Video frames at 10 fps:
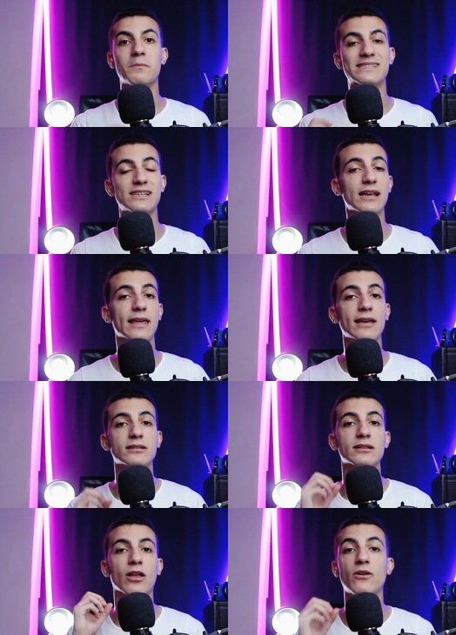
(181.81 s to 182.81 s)
بس انا
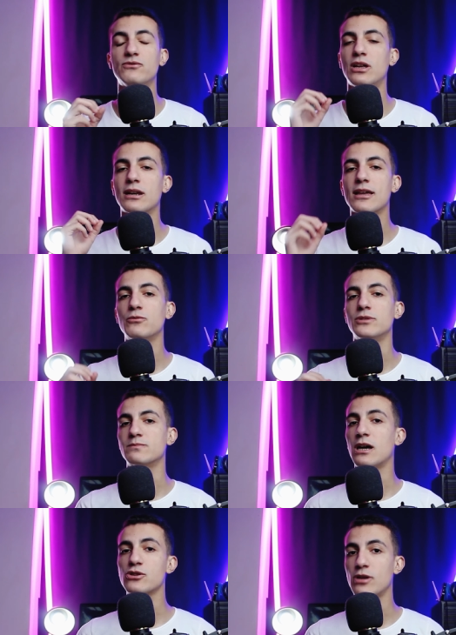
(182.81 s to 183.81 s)
لقيت ان افضل جوده
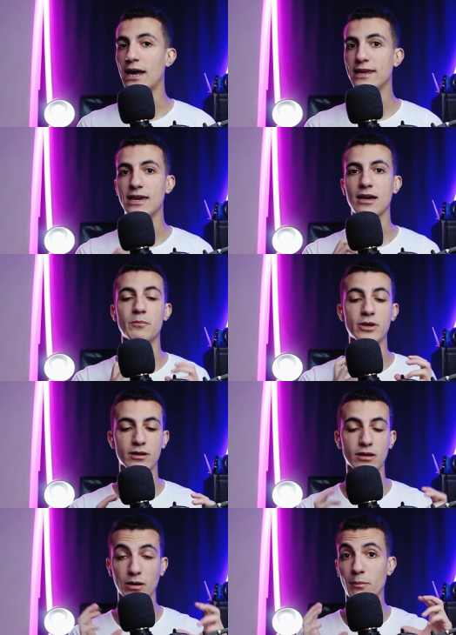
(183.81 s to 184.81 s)
بتحصل عليها
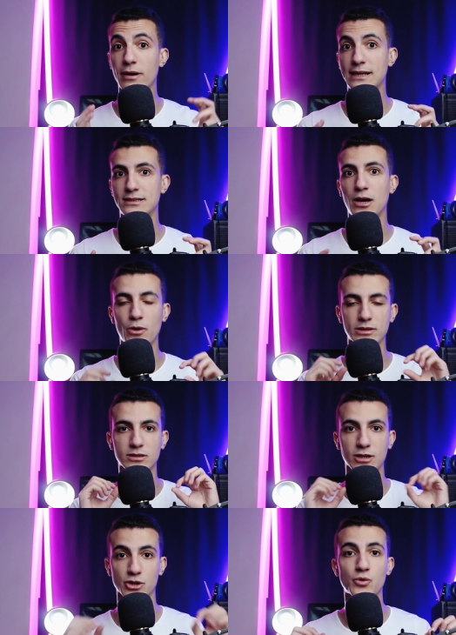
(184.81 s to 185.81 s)
من المايك دوت
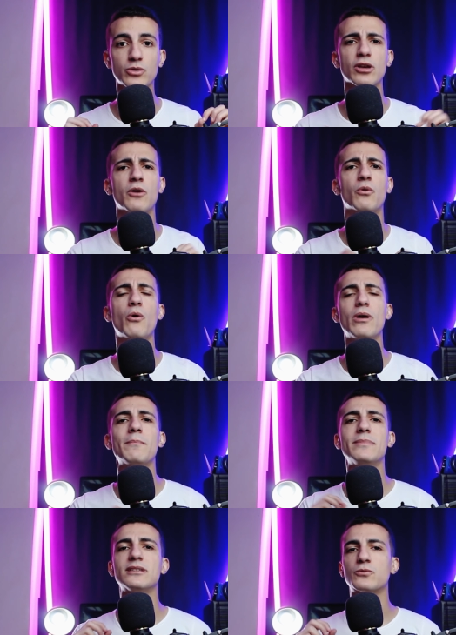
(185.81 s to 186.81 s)
كصوت وهو
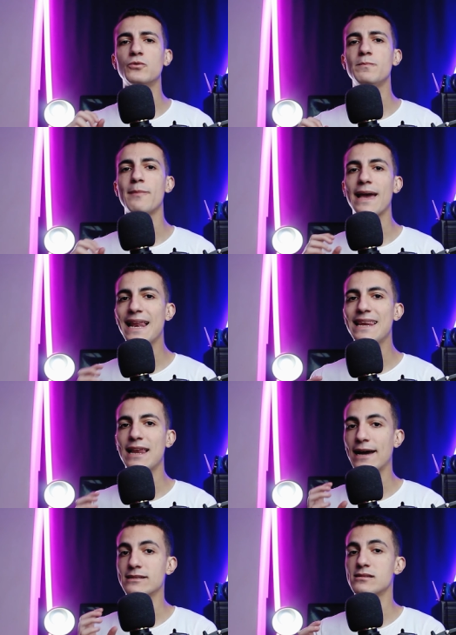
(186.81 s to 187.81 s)
لما انت تكون
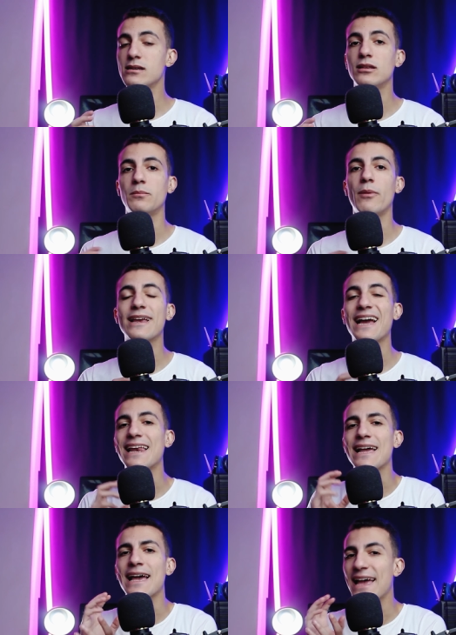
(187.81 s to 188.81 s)
مقلل حساسيه المايك
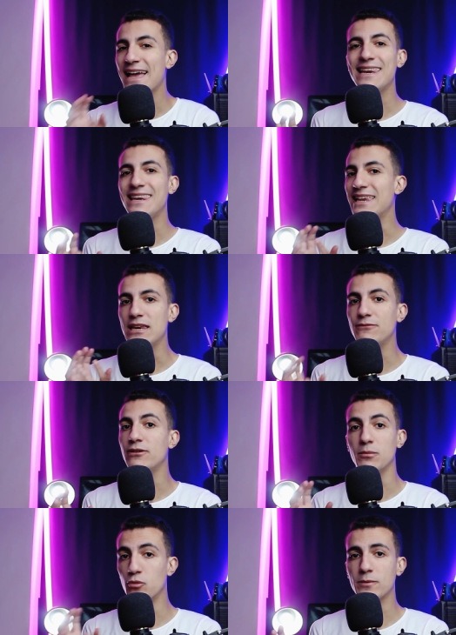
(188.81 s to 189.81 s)
على اقل
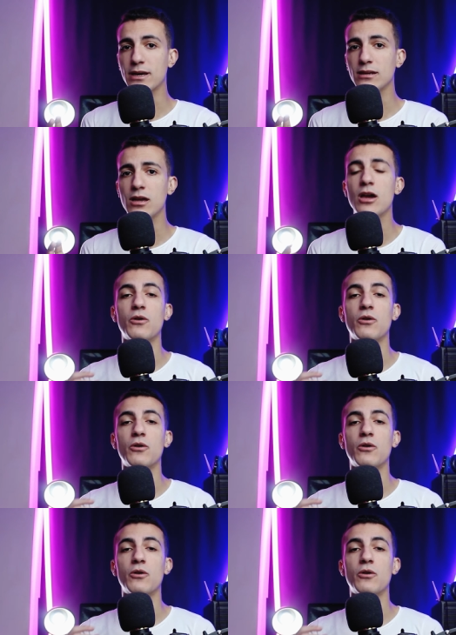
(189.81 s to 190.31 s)
ليفل ممكن